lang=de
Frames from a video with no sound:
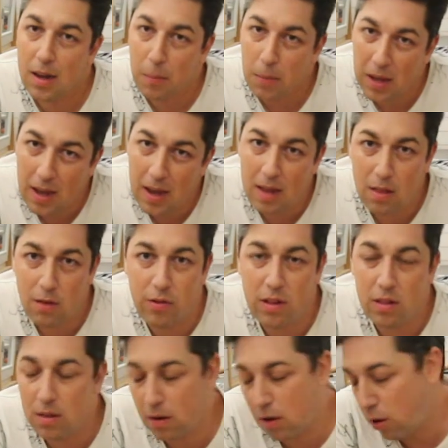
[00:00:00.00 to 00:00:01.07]
ich bin eher
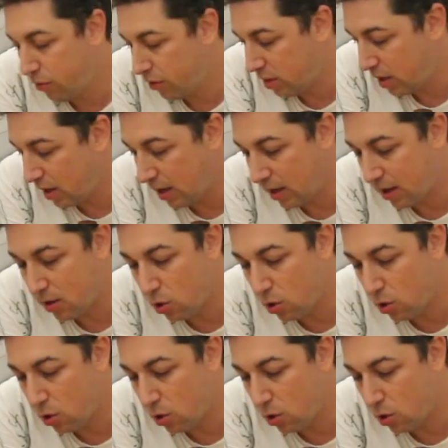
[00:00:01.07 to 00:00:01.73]
Filterkaffee-Trinker,